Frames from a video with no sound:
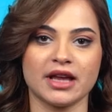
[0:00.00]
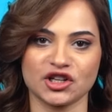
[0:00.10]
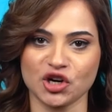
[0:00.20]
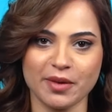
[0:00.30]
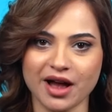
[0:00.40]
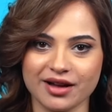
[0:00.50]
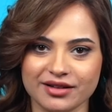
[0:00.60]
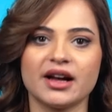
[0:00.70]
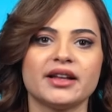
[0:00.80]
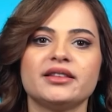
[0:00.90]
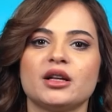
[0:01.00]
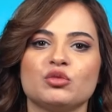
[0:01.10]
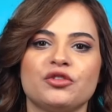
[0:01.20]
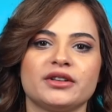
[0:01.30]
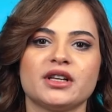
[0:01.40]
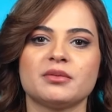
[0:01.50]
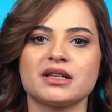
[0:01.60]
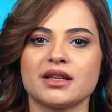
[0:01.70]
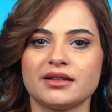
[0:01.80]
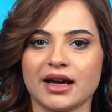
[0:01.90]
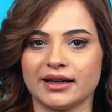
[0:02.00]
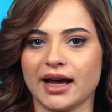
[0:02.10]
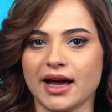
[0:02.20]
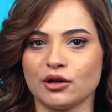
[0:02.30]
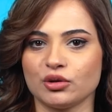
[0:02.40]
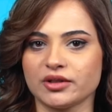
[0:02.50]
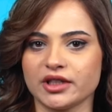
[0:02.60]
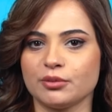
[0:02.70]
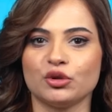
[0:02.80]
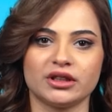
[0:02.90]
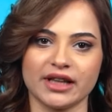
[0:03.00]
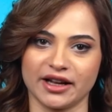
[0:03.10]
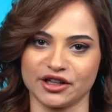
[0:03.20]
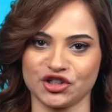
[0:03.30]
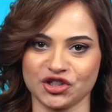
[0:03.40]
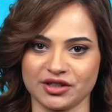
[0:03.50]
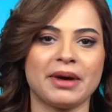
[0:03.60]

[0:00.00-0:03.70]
يا جماعة قائدنا المفدى ما صدق على حاله يطيب ويتنعنش